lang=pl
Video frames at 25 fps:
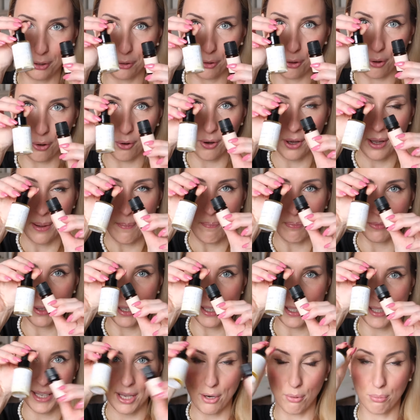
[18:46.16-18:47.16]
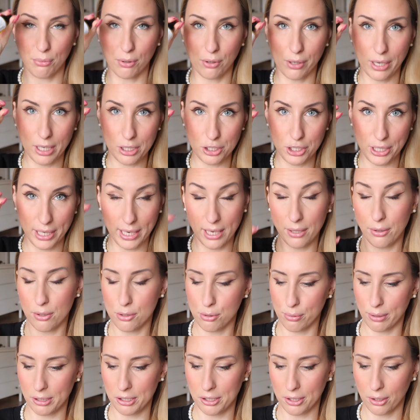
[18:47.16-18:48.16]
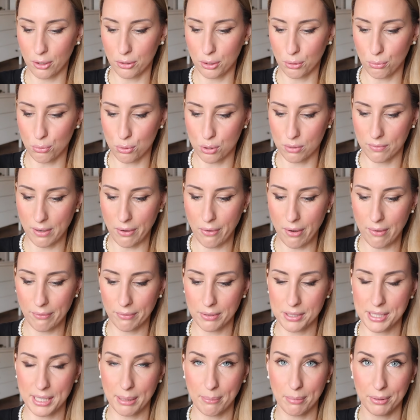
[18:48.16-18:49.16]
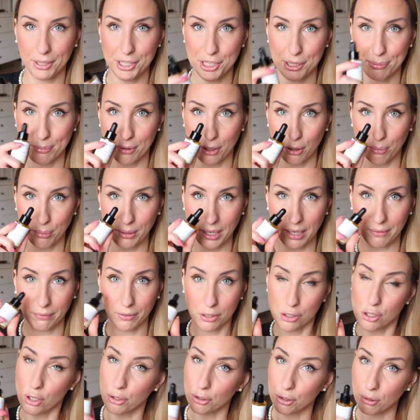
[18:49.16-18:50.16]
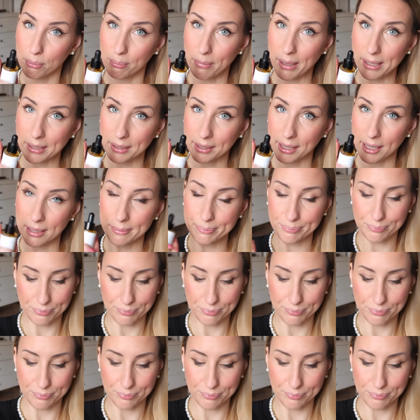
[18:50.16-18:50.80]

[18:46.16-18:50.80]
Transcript: do e, serum. Tylko ja dzisiaj rano, słuchajcie, tego nie używałam, więc jak będę sobie robiła wieczorną bańkę,